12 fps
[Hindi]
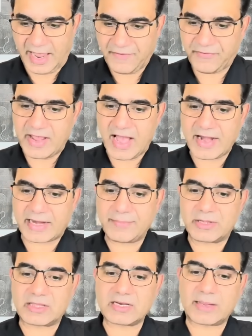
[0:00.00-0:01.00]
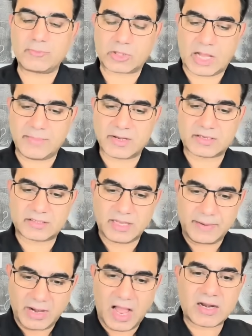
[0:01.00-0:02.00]
एफ आई आर के मतन के मुताबिक
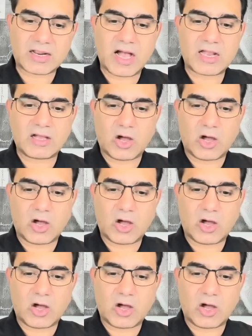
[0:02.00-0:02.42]
इमरान खान